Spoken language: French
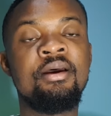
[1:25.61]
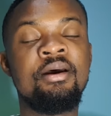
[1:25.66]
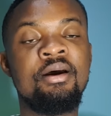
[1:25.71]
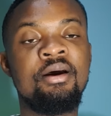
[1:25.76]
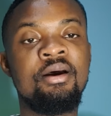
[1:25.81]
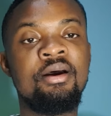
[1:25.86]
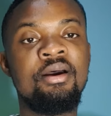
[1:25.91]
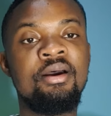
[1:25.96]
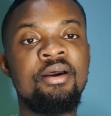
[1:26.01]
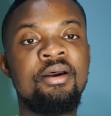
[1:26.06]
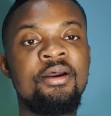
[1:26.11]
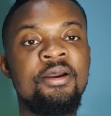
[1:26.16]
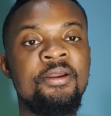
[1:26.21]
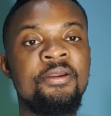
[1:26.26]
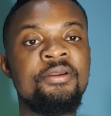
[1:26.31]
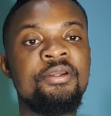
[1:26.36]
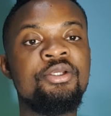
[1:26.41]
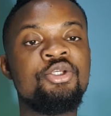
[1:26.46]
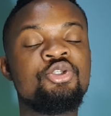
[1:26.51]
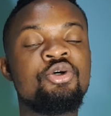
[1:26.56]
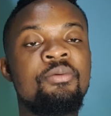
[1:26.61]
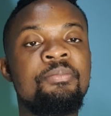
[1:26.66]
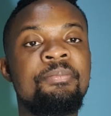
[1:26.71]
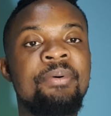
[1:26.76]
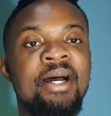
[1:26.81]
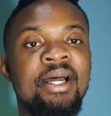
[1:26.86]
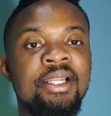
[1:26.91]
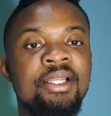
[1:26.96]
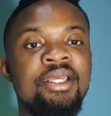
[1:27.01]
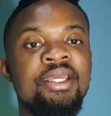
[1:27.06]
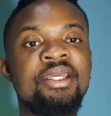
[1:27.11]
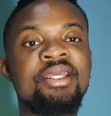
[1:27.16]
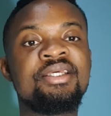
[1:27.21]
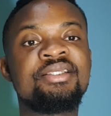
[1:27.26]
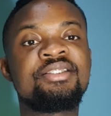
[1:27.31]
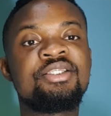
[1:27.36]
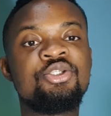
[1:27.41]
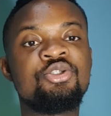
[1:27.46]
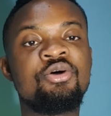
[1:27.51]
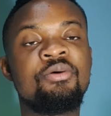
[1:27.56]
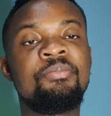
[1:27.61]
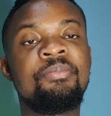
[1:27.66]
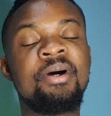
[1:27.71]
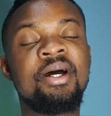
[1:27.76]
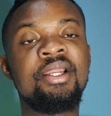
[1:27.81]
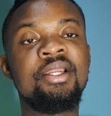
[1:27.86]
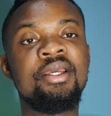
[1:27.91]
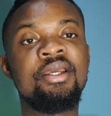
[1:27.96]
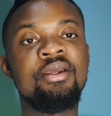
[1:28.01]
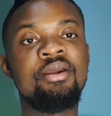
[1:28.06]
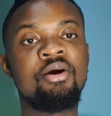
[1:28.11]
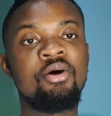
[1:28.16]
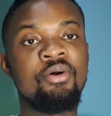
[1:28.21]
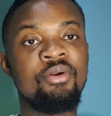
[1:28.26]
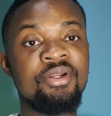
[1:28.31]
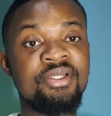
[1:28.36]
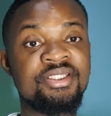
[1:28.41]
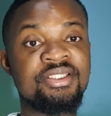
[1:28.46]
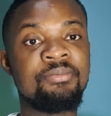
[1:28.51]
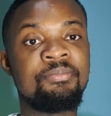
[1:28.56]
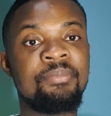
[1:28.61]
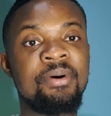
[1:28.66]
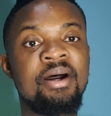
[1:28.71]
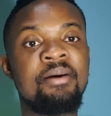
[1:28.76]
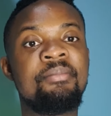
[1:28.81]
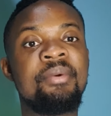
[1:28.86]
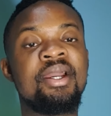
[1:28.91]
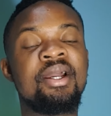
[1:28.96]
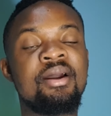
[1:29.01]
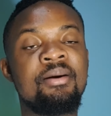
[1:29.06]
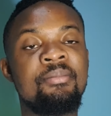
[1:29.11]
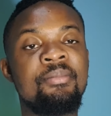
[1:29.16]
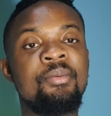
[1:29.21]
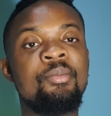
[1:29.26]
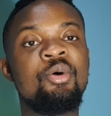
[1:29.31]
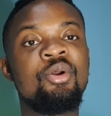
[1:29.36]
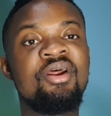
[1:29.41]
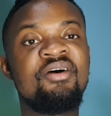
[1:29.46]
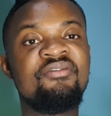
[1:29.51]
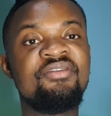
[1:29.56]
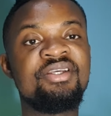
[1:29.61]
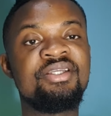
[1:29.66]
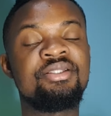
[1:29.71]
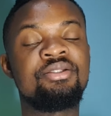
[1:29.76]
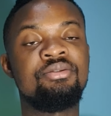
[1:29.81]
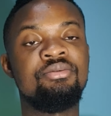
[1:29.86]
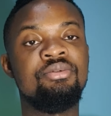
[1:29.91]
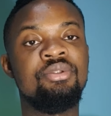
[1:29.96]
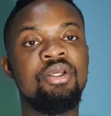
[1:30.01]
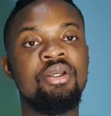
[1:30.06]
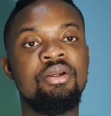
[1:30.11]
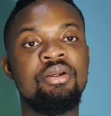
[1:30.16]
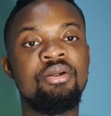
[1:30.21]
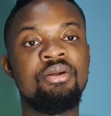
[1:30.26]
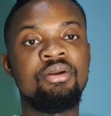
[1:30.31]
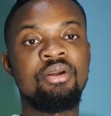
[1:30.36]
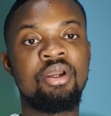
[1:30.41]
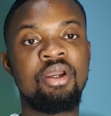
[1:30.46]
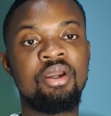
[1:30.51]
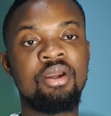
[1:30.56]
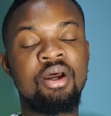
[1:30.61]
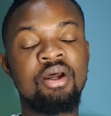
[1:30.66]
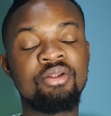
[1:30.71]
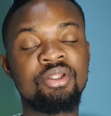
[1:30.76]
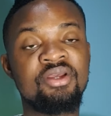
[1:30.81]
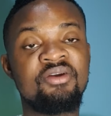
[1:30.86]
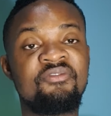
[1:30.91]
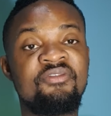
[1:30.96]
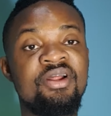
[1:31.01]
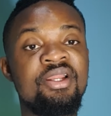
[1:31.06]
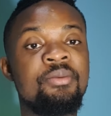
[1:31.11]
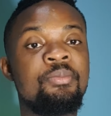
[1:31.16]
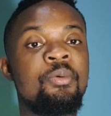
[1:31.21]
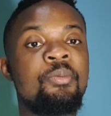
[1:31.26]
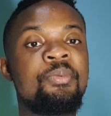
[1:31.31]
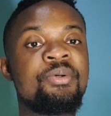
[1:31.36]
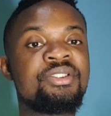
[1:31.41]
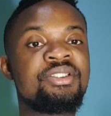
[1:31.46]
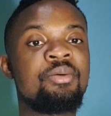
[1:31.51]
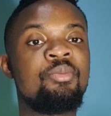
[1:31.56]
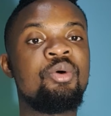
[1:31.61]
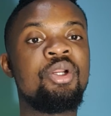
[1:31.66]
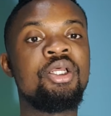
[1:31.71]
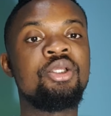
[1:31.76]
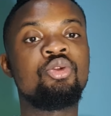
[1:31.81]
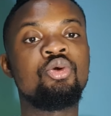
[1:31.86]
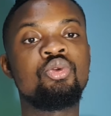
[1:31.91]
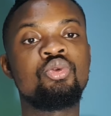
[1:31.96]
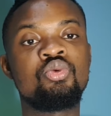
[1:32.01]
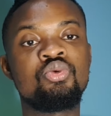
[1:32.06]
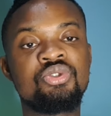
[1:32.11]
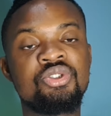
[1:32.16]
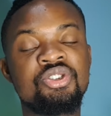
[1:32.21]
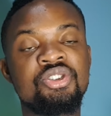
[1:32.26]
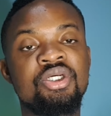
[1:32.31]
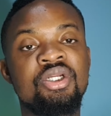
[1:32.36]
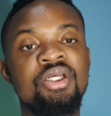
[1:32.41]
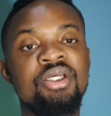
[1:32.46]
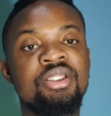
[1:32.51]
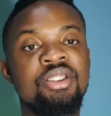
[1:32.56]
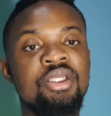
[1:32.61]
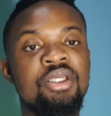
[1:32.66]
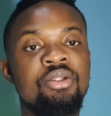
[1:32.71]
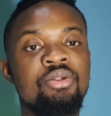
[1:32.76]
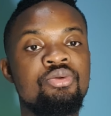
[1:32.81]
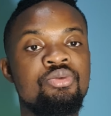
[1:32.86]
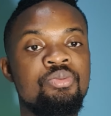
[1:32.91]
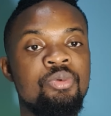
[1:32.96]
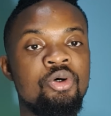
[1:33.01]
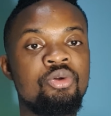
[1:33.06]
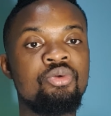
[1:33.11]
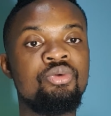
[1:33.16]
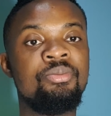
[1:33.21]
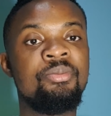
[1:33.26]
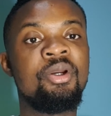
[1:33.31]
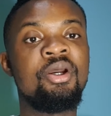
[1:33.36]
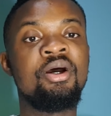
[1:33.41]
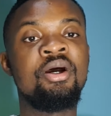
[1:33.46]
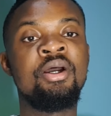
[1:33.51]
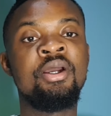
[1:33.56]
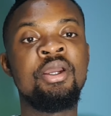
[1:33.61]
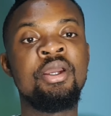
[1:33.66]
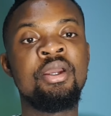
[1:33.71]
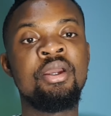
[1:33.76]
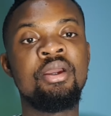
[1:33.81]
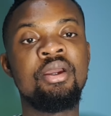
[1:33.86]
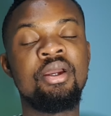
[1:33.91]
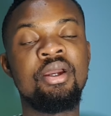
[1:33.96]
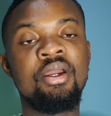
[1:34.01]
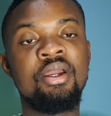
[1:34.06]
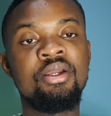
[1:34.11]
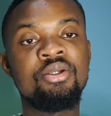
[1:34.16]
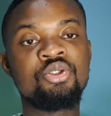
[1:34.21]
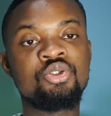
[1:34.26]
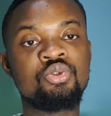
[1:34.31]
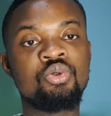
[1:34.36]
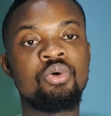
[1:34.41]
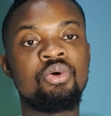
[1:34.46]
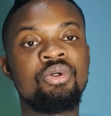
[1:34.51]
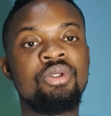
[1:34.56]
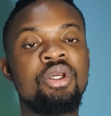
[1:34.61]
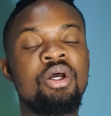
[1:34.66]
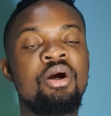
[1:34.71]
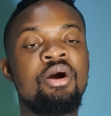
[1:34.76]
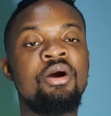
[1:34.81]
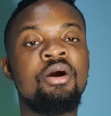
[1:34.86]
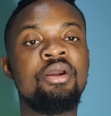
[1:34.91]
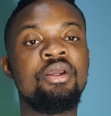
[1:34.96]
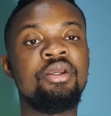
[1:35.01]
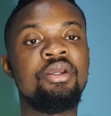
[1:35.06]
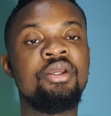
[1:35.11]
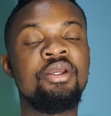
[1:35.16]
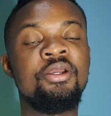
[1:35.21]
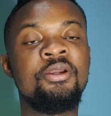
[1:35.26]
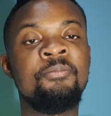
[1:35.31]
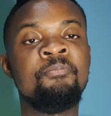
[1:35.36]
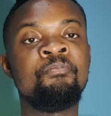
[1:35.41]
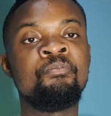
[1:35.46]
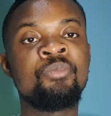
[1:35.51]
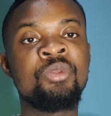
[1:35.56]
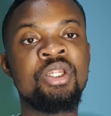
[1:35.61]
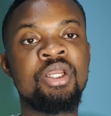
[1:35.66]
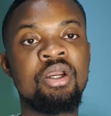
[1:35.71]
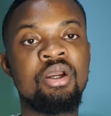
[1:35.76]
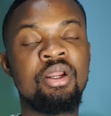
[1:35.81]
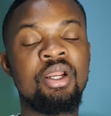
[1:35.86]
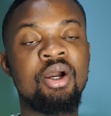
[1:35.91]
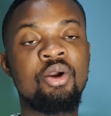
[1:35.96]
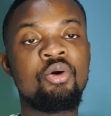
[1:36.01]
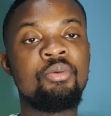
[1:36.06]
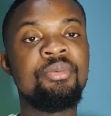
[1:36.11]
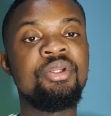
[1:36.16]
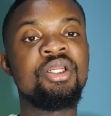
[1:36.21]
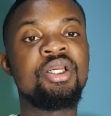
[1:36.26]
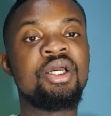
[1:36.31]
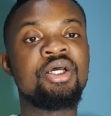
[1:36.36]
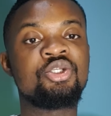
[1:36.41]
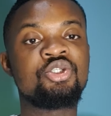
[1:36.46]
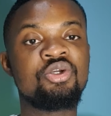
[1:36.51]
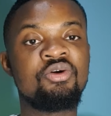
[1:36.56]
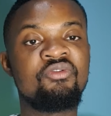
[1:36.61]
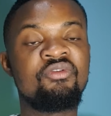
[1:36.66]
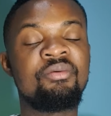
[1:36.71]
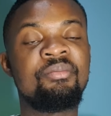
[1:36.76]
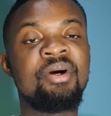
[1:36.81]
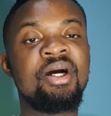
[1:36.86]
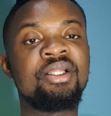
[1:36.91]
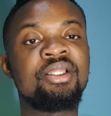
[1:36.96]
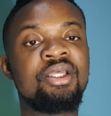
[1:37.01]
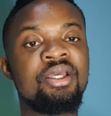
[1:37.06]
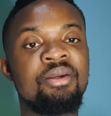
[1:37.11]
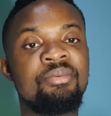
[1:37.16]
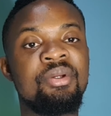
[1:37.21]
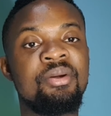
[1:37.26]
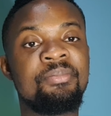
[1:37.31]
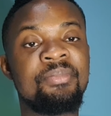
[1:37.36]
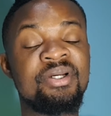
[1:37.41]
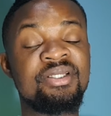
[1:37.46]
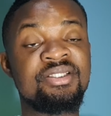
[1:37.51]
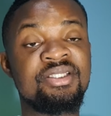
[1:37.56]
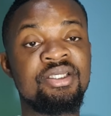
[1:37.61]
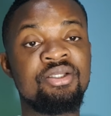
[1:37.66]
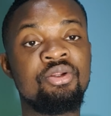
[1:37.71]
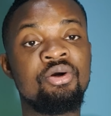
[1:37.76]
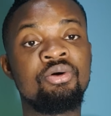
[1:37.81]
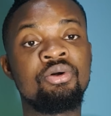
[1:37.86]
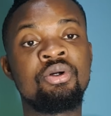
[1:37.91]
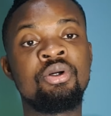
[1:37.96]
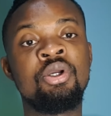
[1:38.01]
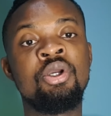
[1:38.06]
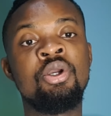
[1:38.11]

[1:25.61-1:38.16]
Euh, ils ont parlé, qu'est-ce qu'ils ont parlé, on ne le sait pas, mais quand même, on avis, des, euh, entre Fali, Poupé, Samuel et tout, tous ces gens étaient du bonne humeur, euh, souriants et la communication vraiment a très bien passé. Donc,